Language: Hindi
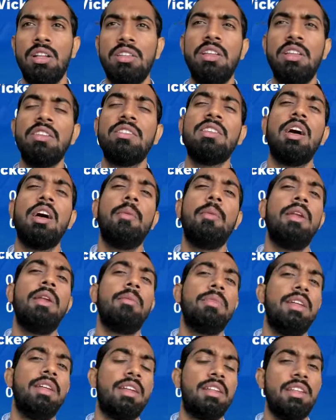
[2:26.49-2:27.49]
दस साल पहले
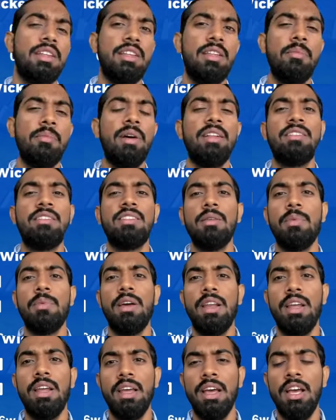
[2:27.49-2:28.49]
हम देखते थे मैच से
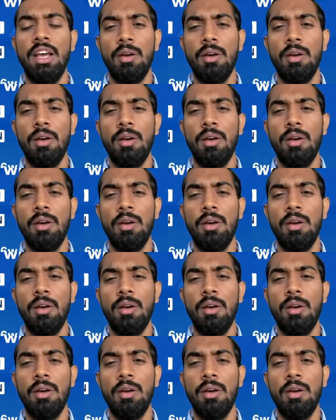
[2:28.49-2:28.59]
पहले